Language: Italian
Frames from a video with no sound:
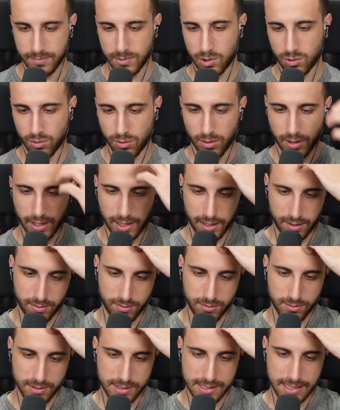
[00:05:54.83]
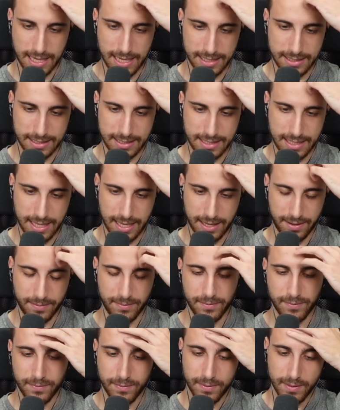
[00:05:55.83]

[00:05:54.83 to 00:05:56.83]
torre, nonostante